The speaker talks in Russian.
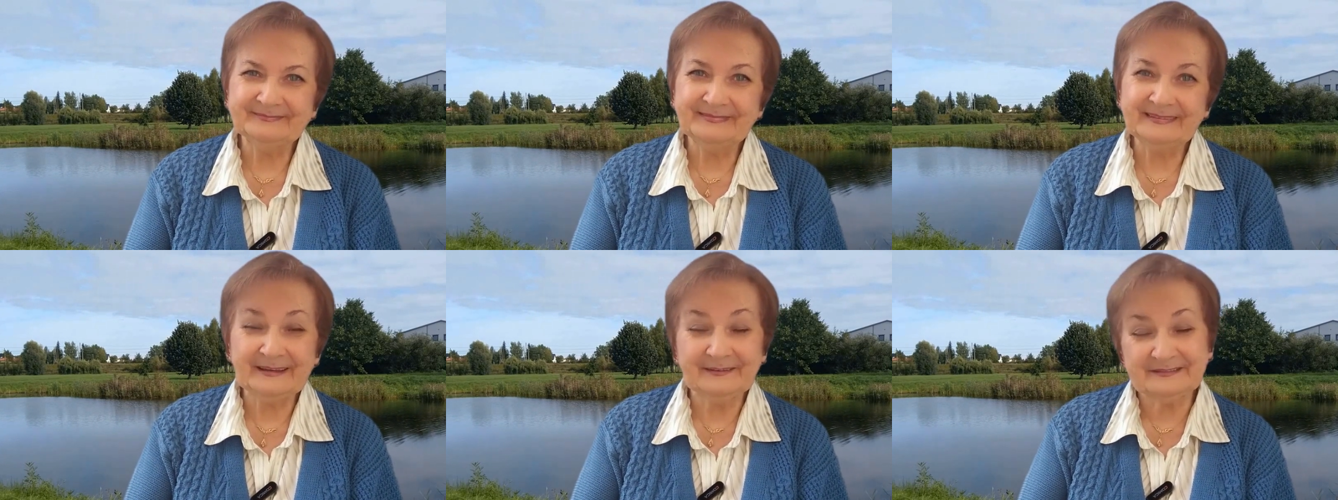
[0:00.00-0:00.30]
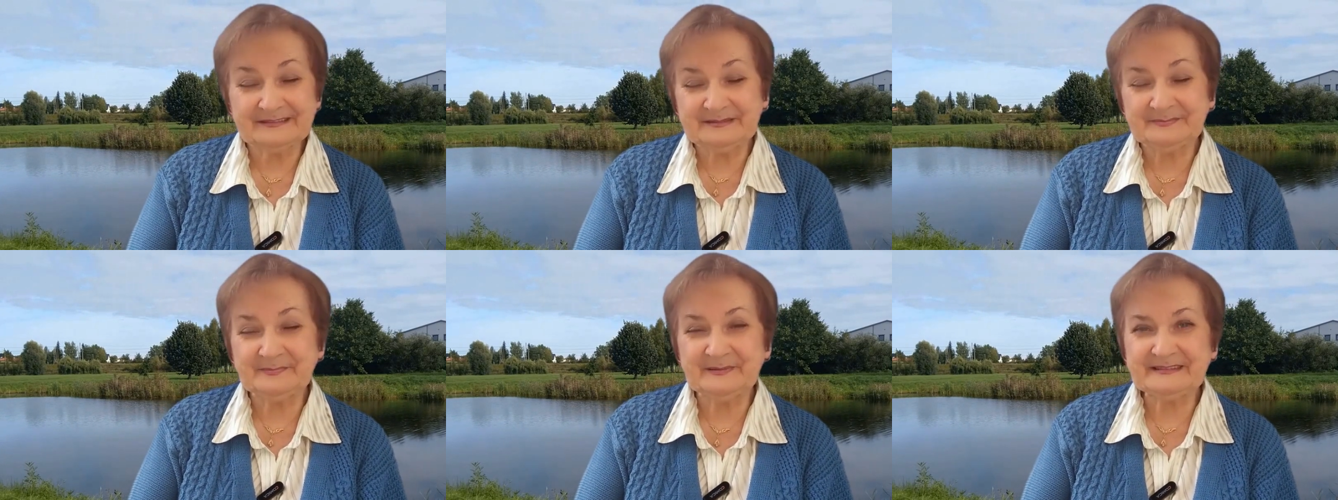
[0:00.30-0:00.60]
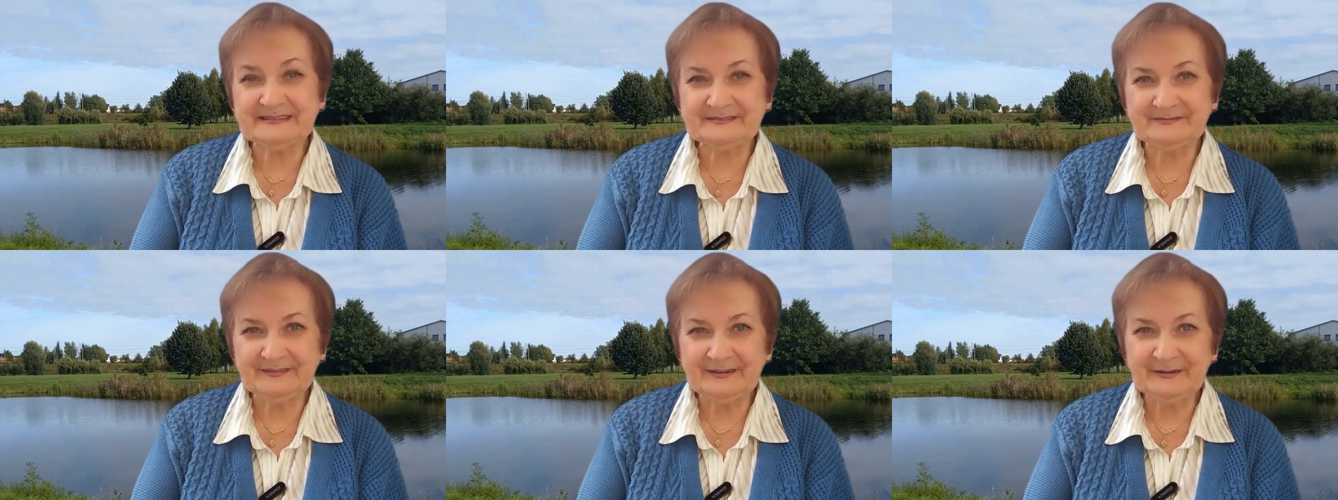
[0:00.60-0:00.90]
я вас
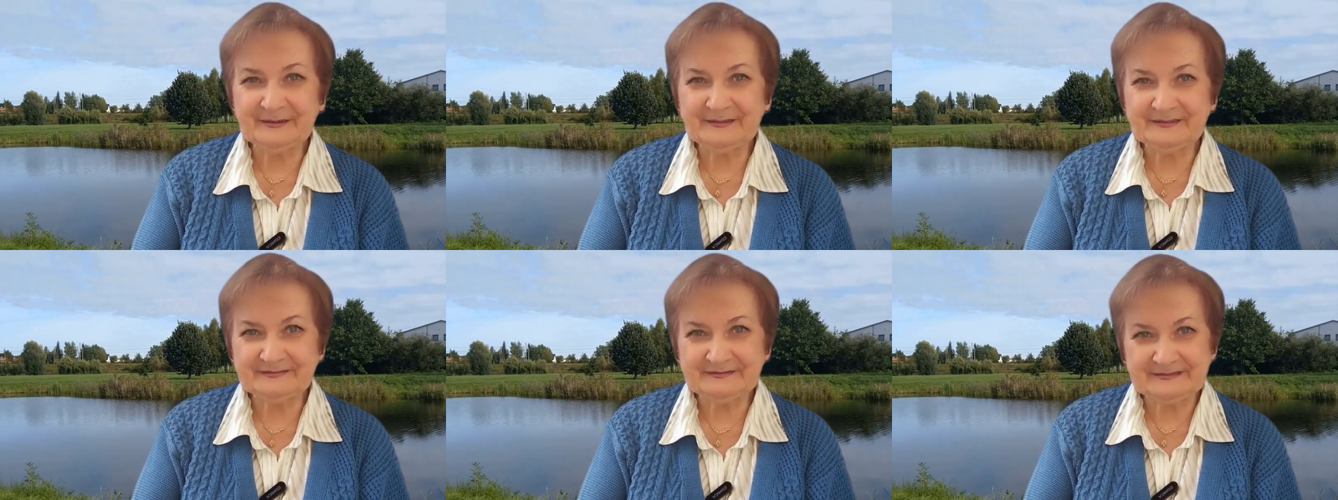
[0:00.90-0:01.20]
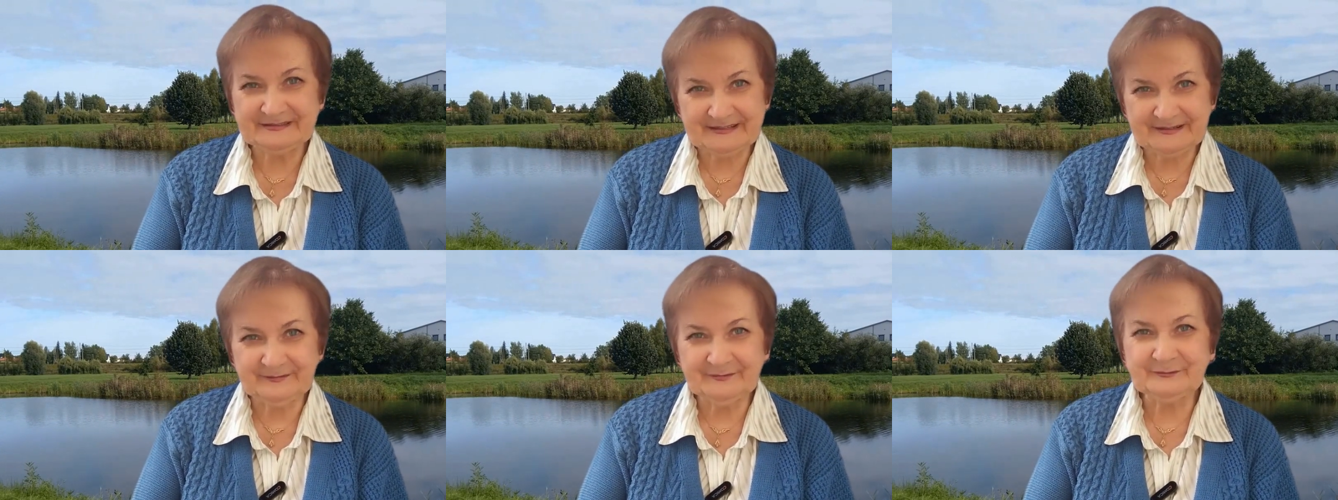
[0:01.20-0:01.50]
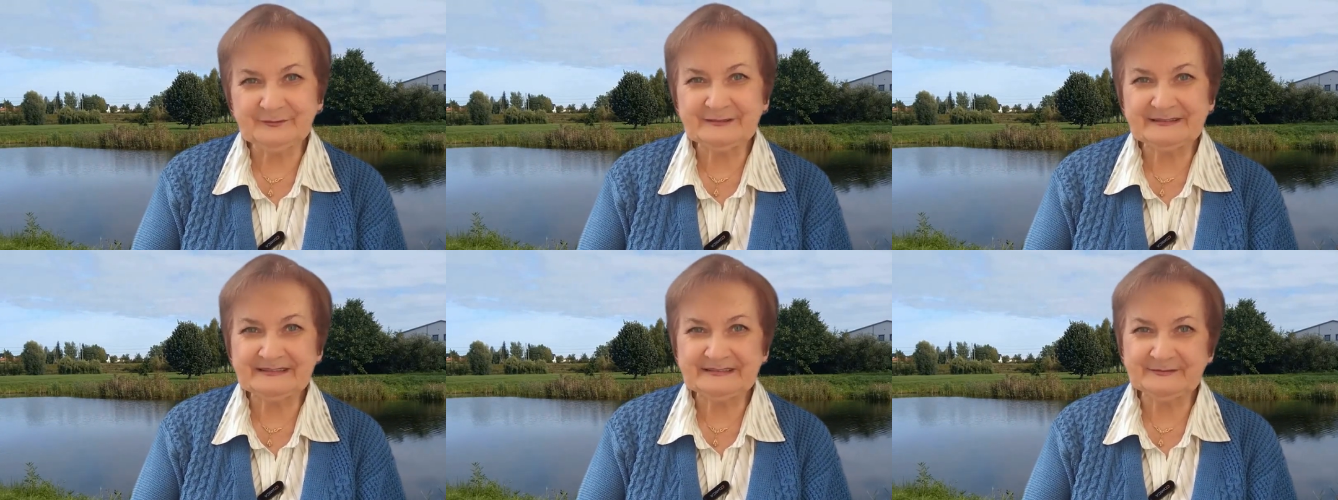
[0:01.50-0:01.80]
призываю все
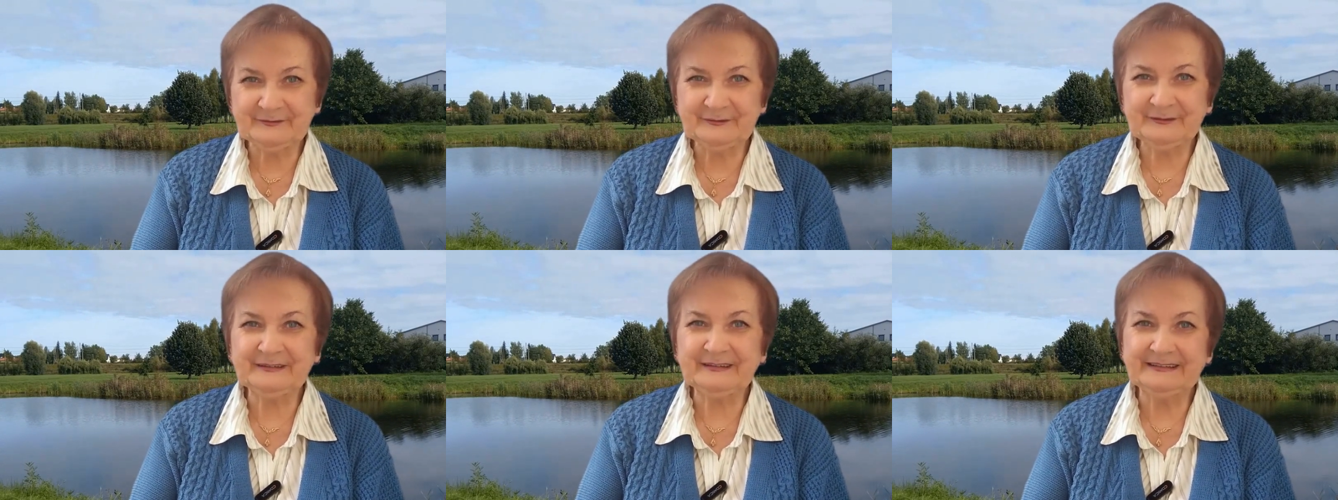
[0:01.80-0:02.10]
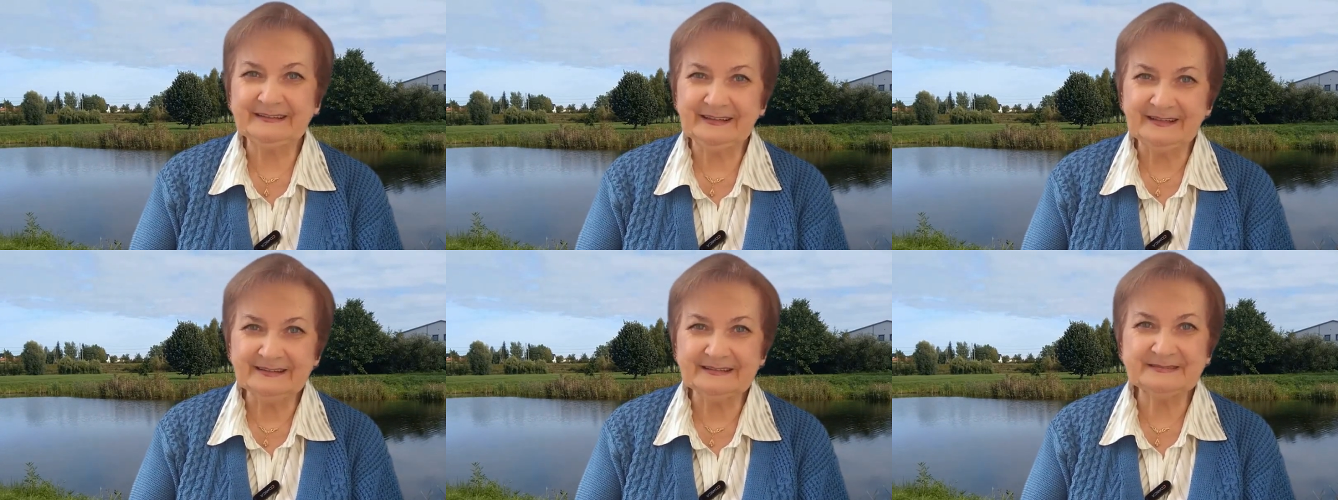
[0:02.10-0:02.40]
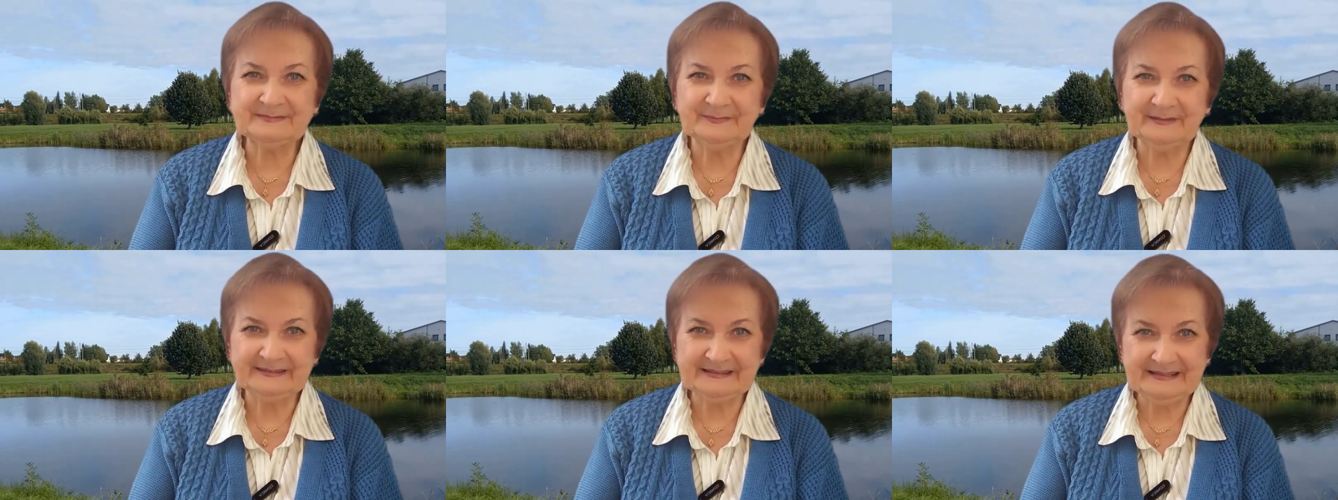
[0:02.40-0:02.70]
равно на свой канал
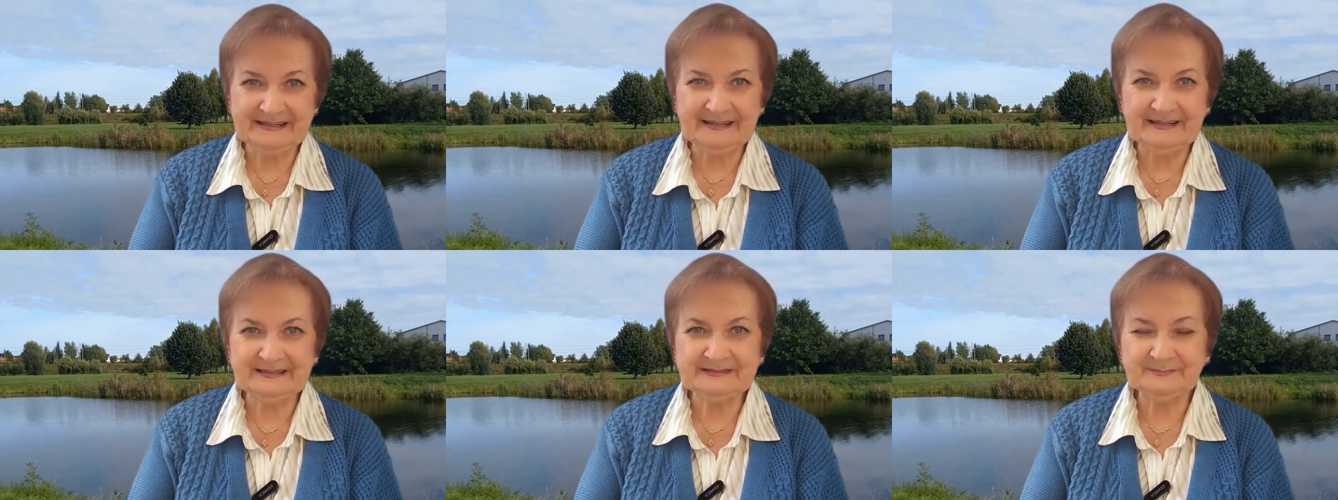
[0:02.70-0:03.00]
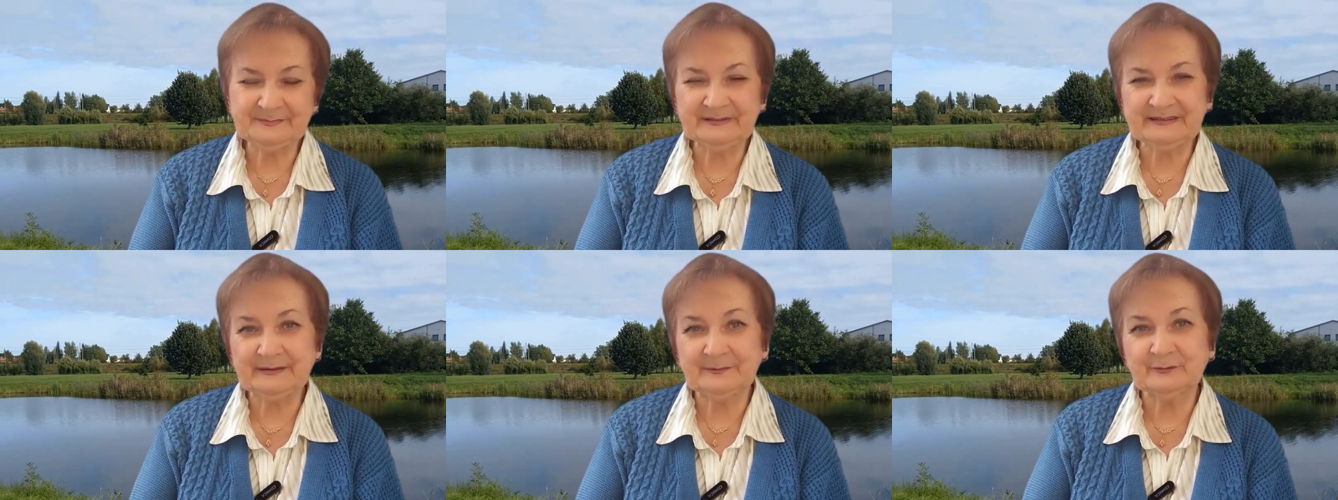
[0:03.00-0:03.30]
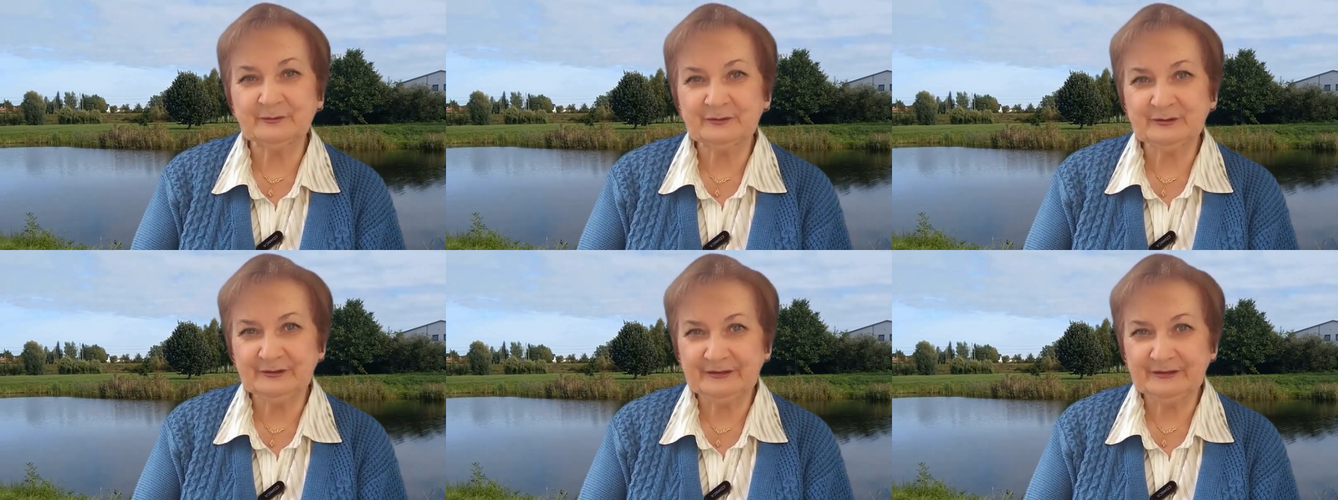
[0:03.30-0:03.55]
смотреть, потому что